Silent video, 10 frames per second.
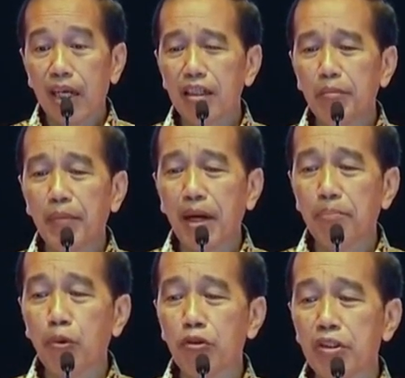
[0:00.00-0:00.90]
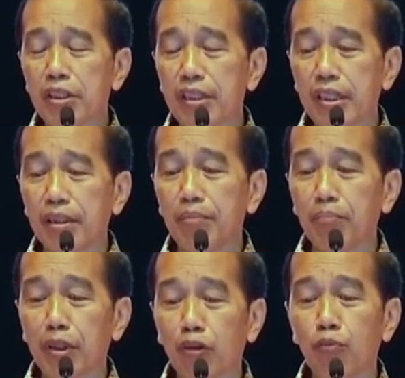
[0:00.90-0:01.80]
Karena memang posisi
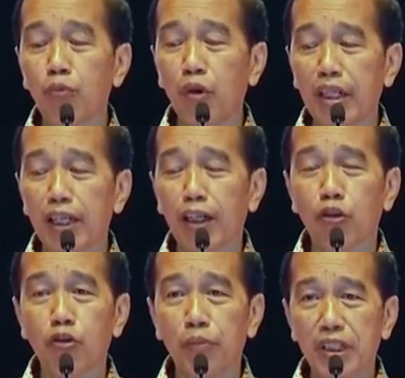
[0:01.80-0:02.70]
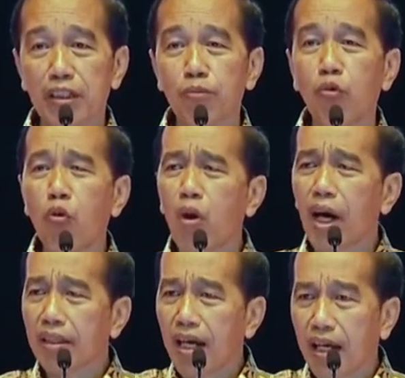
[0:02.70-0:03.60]
pertumbuhan ekonomi
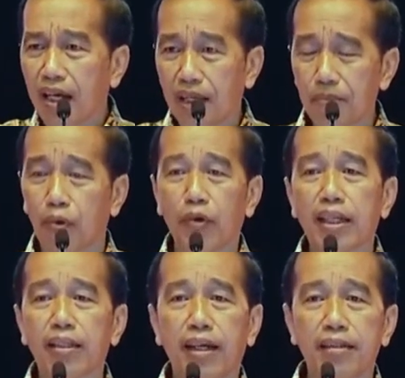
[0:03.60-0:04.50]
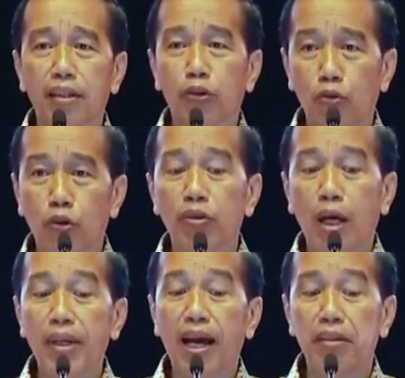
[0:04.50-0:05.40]
semuanya bukan hanya turun
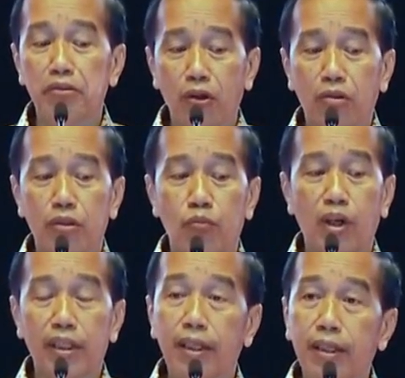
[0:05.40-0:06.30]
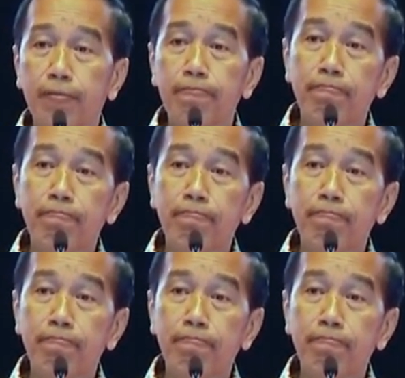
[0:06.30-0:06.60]
tapi anjlok semuanya.